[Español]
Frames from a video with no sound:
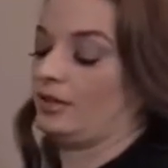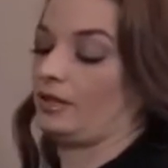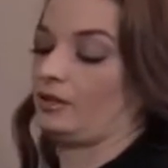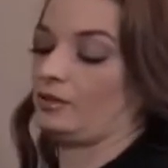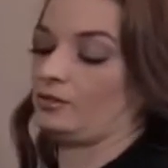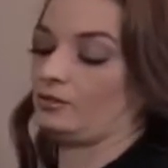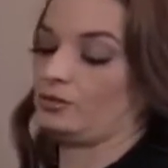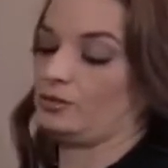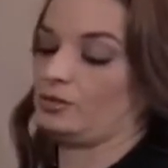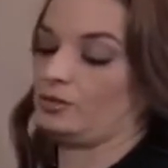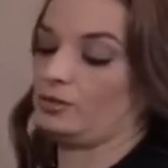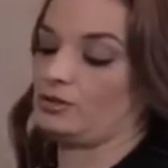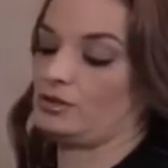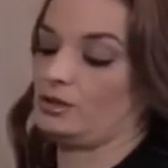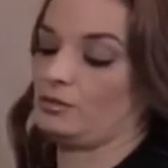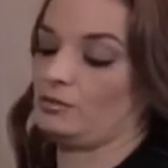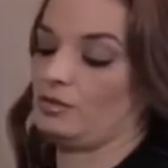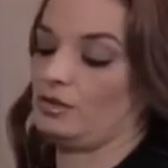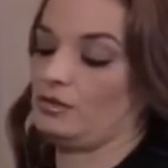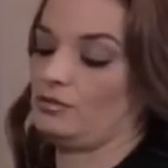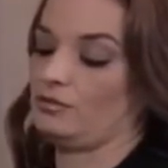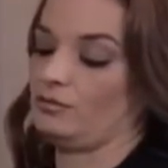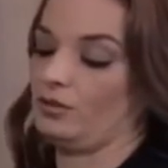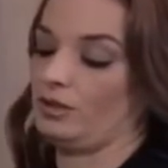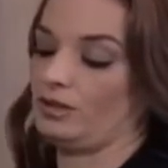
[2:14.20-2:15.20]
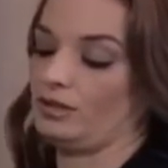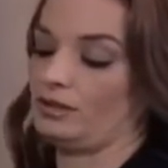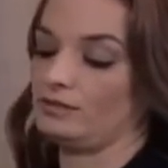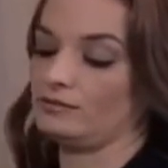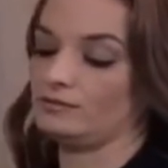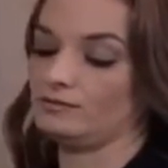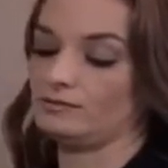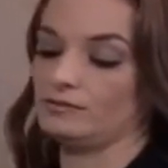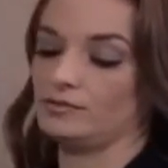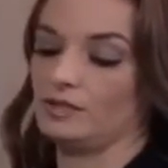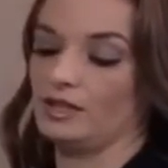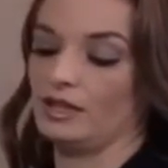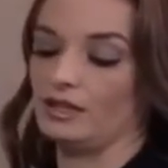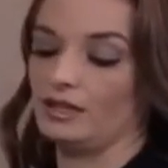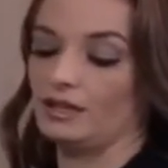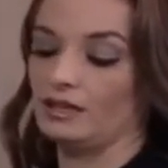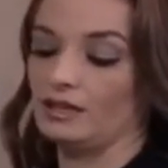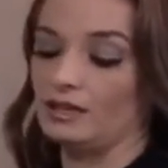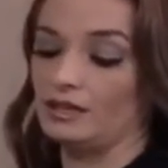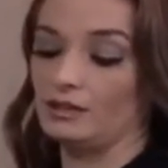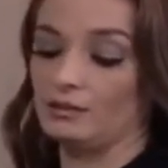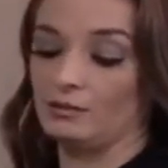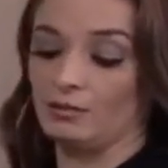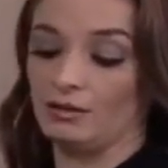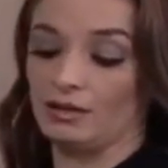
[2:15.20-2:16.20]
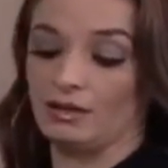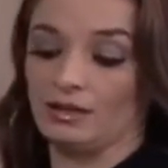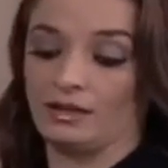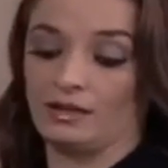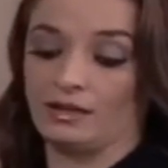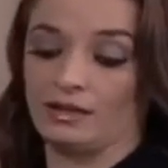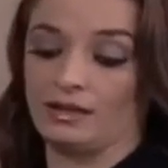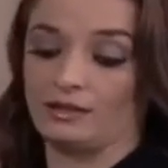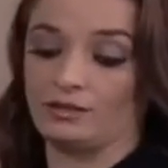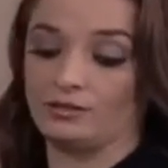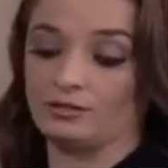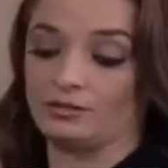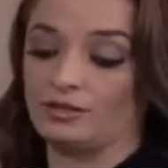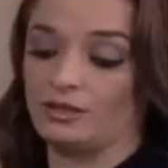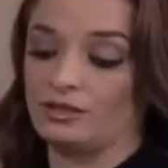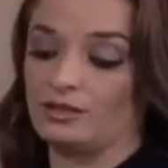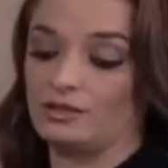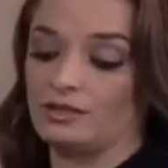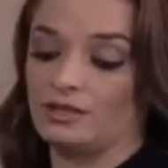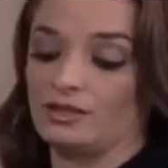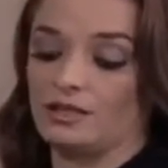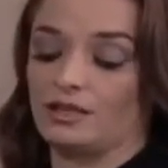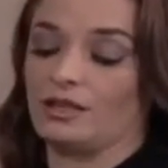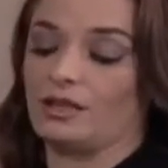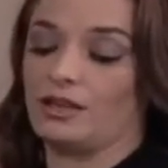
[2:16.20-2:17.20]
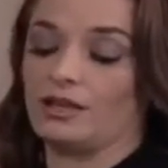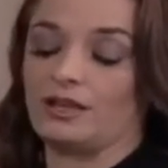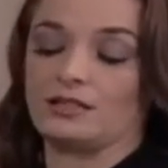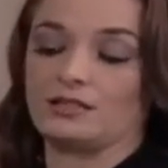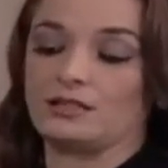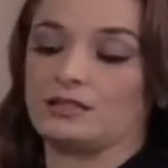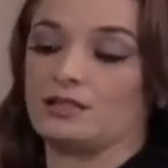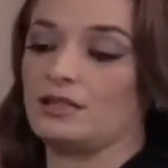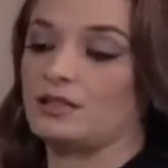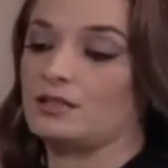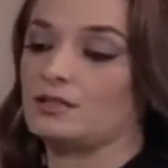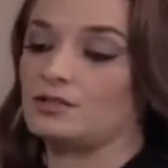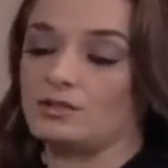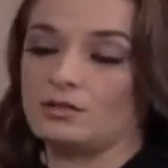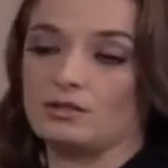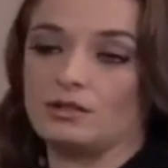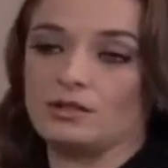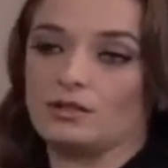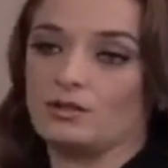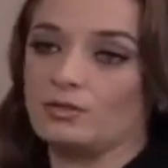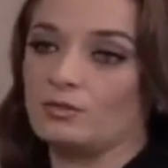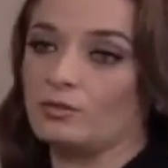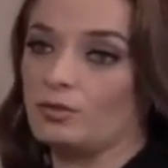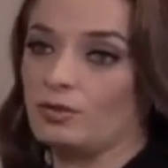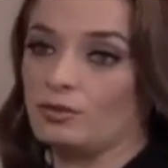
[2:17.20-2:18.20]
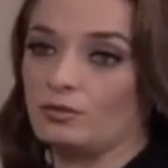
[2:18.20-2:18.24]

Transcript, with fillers: Para nosotros también fue terrible la noticia de la cancelación del